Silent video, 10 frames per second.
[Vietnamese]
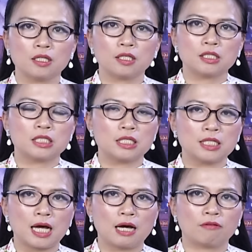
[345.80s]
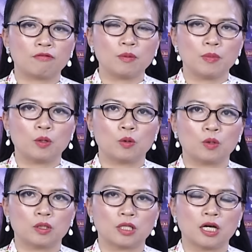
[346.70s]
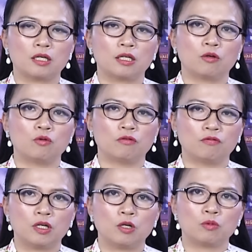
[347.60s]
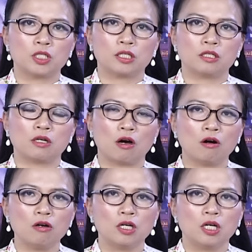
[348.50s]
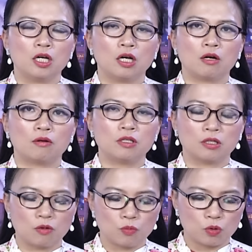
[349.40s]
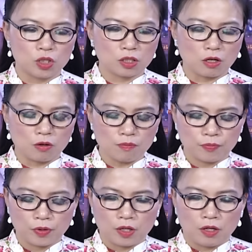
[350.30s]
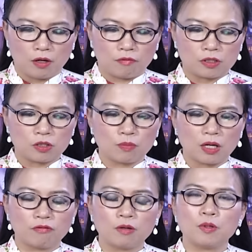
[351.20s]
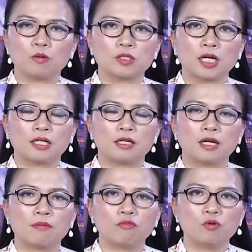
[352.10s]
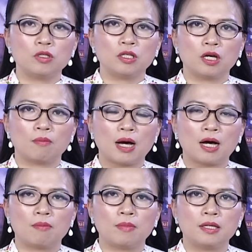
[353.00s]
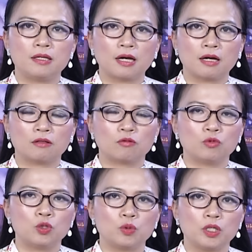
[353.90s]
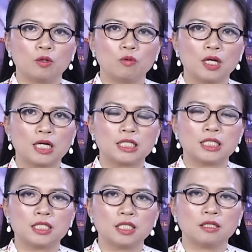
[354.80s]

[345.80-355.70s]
sách các diễn giả phát biểu à, tại cái cuộc vận động tranh cử đó à, được công bố trước đó. Và trong bài phát biểu dài gần 5 phút thì à, bà Melina cũng chủ yếu là chỉ